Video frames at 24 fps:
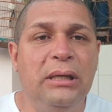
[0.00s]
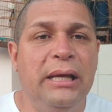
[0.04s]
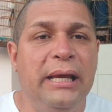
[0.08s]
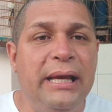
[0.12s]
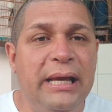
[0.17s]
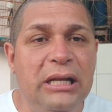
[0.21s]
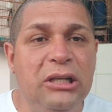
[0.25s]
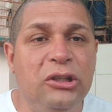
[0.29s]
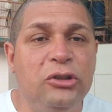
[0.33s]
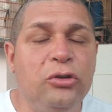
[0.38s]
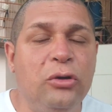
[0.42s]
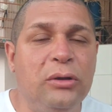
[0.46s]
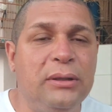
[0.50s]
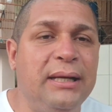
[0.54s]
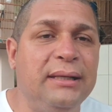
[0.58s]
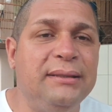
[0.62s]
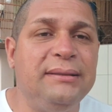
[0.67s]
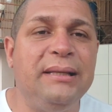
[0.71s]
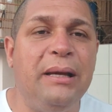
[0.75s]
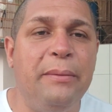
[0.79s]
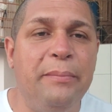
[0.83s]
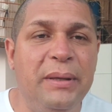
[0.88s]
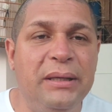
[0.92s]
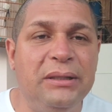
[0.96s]
Ele só quer
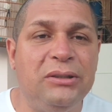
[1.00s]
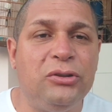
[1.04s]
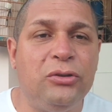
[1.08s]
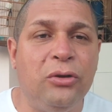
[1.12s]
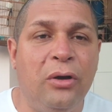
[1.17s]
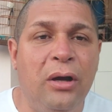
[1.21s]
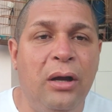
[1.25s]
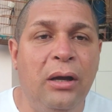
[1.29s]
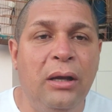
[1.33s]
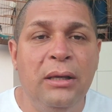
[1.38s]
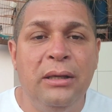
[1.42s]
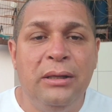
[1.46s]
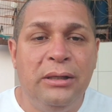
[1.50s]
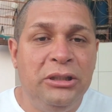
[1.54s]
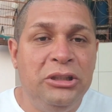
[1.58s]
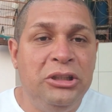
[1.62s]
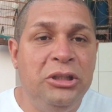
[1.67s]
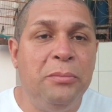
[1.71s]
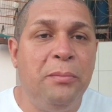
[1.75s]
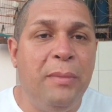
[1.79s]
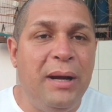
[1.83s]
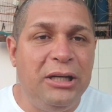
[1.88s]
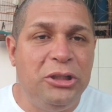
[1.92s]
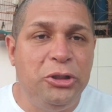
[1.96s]
saber só
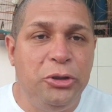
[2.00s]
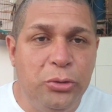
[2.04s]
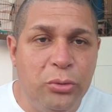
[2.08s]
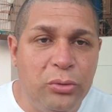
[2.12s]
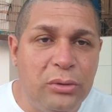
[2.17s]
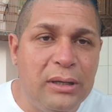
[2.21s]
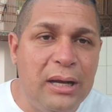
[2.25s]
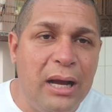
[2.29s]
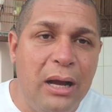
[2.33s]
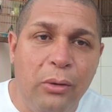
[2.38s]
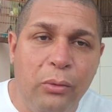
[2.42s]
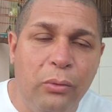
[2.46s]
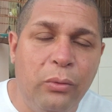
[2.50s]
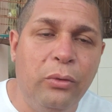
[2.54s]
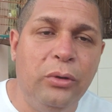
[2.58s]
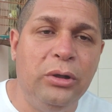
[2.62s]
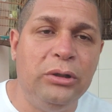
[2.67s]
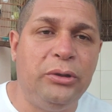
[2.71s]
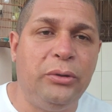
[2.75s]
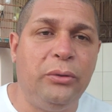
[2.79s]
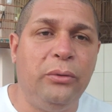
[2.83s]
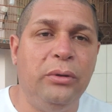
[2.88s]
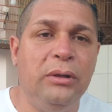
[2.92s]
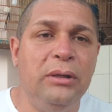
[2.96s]
de machucar o
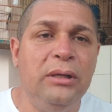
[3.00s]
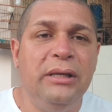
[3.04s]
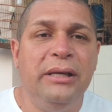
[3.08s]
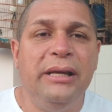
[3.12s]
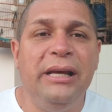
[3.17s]
outro.